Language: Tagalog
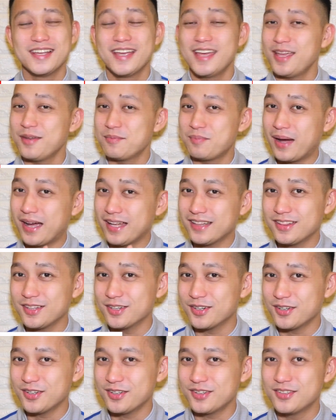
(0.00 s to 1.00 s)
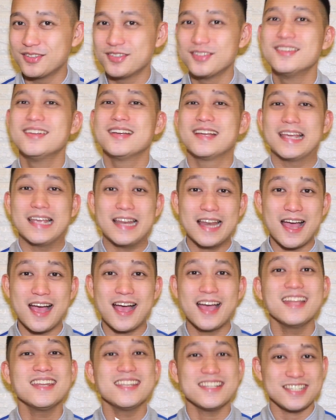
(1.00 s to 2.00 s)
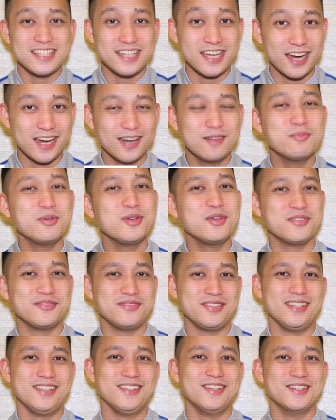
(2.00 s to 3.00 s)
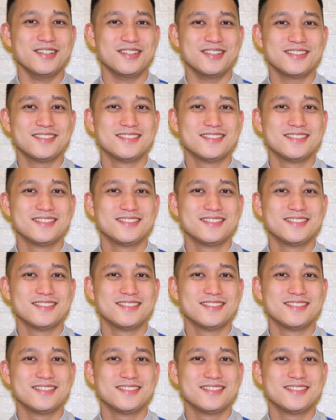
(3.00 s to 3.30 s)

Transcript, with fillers: And pangatlo, kailangan i-share mo yung video.